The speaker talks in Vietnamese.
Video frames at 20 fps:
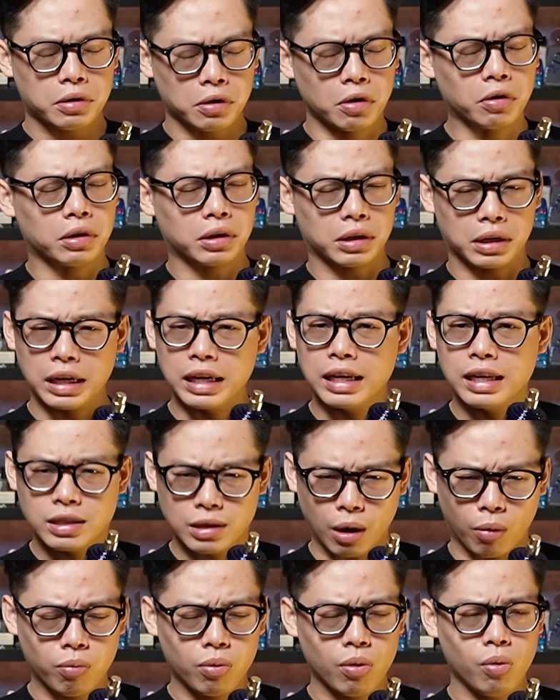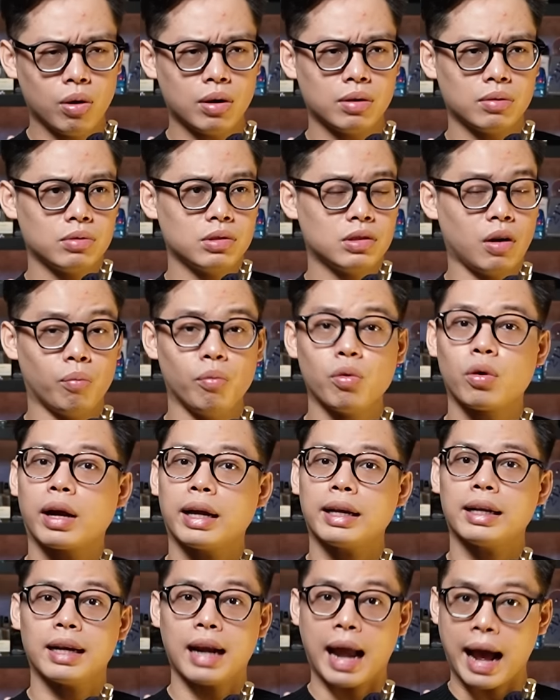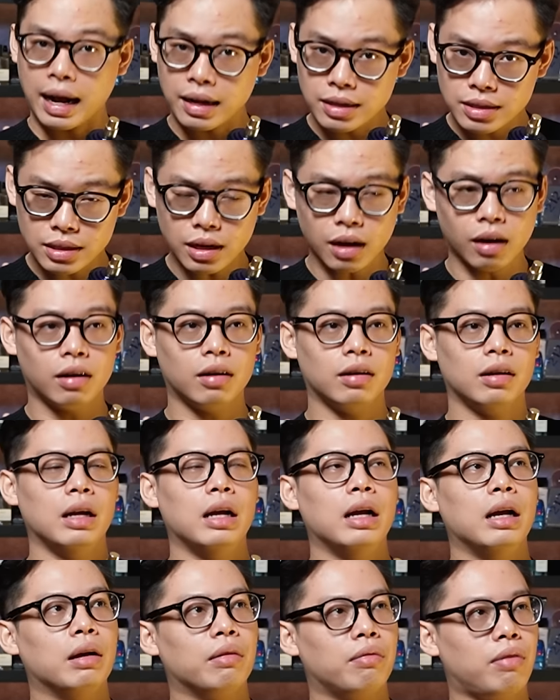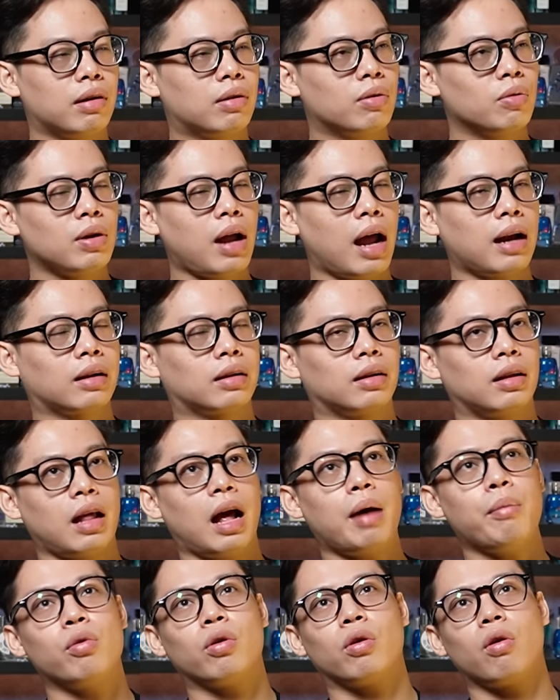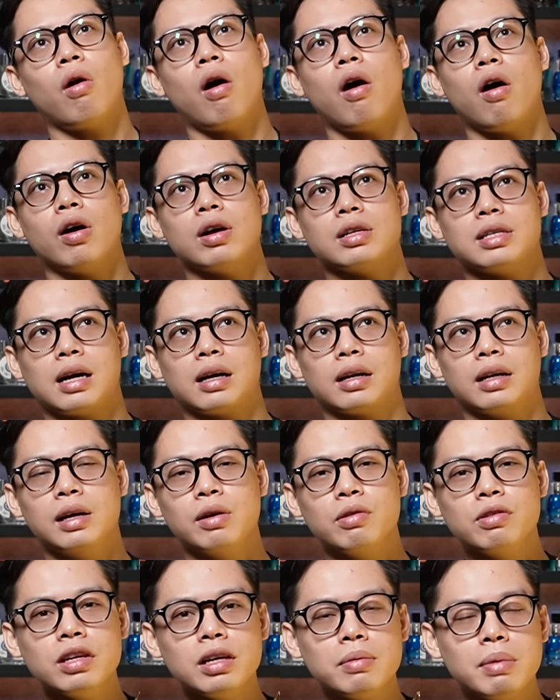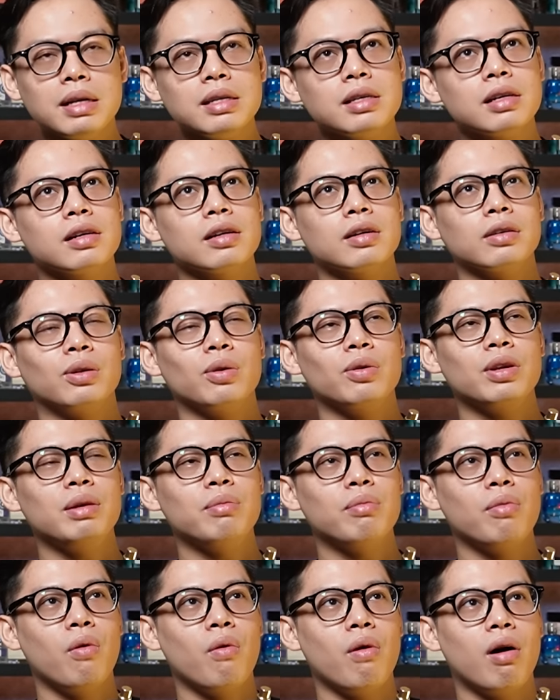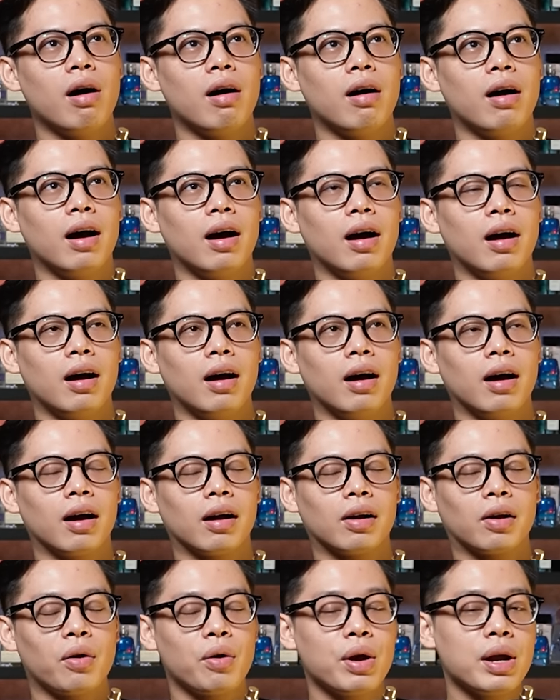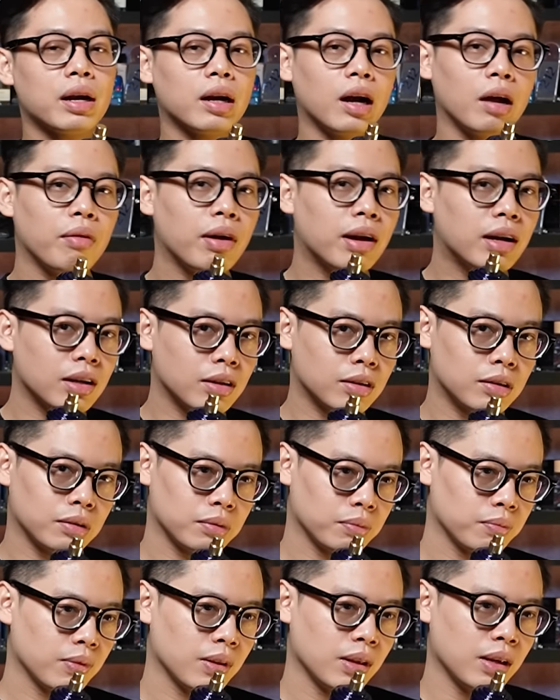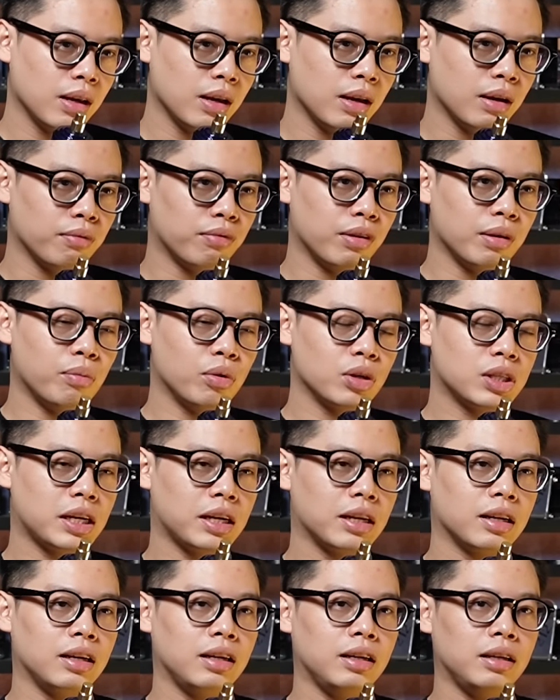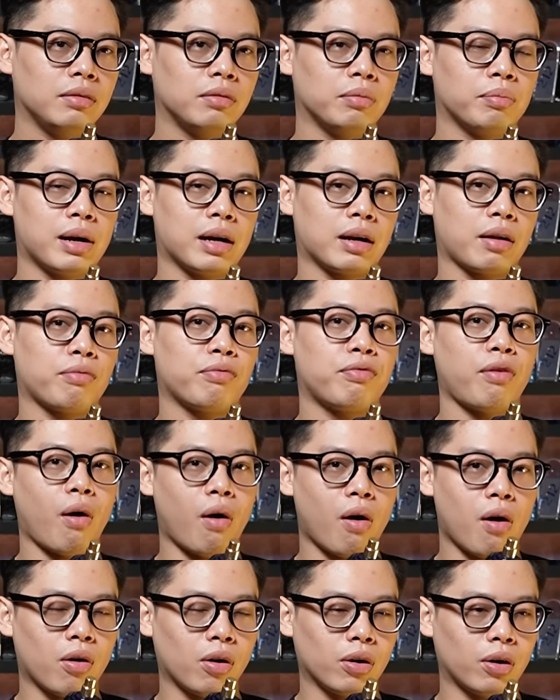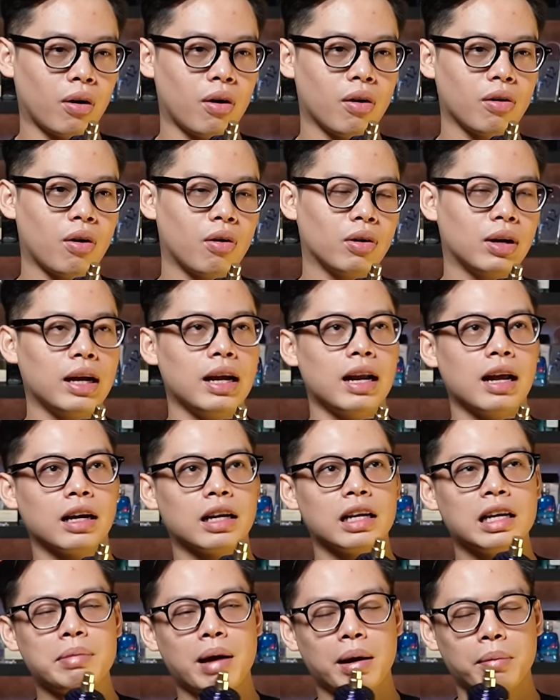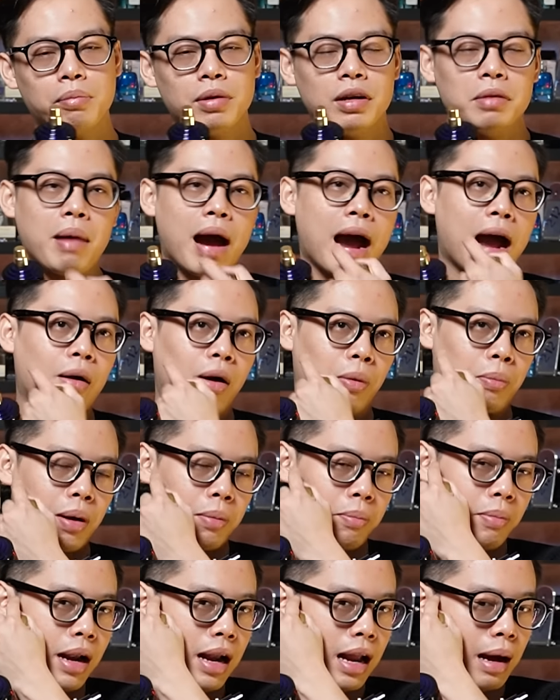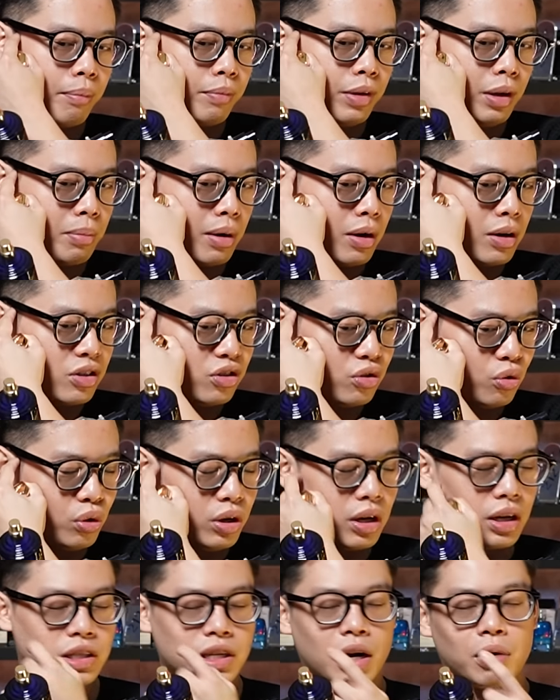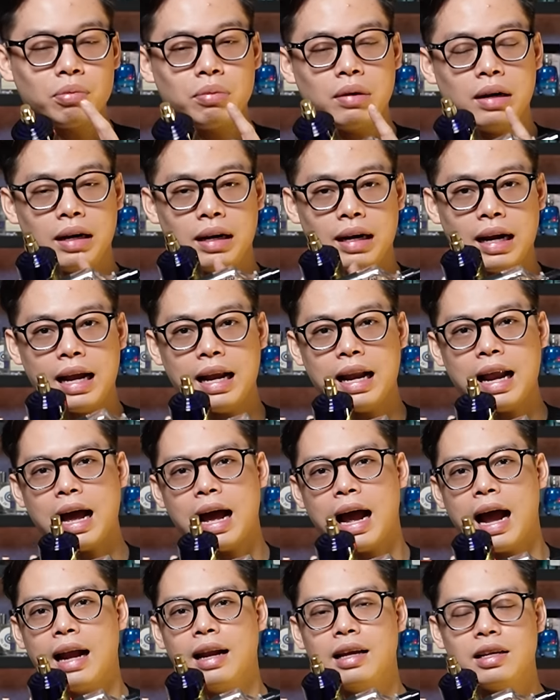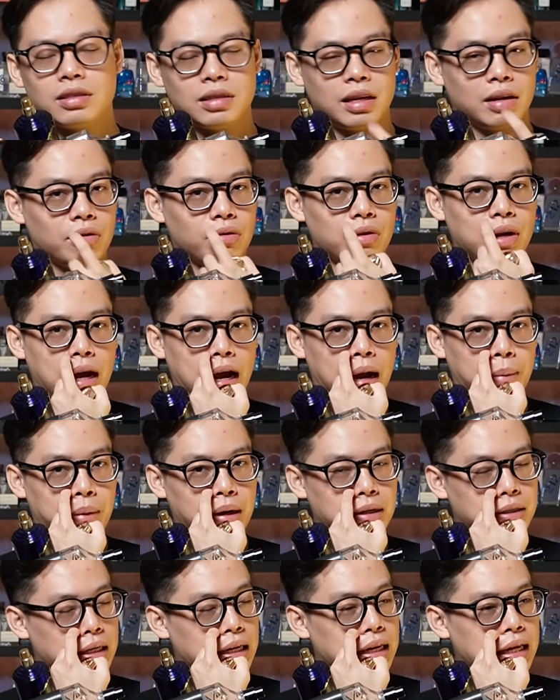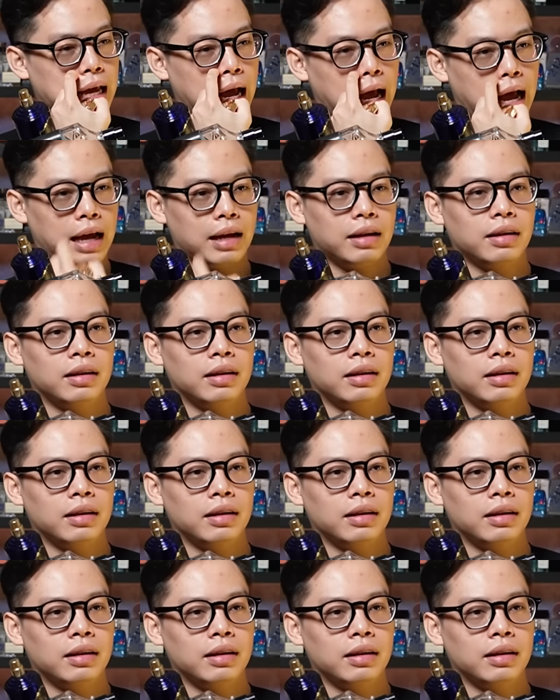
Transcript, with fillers: cực kỳ giống luôn giống một cách đáng sợ và tôi đã ra một câu hỏi rằng nếu như bây giờ tôi đi mua Quýt Aventus với một chai này mà cái vỏ của nó có thể là ghi bản 13 hoặc bản 15 nhưng mà ở dui ở trong lại là Alexandria Basilia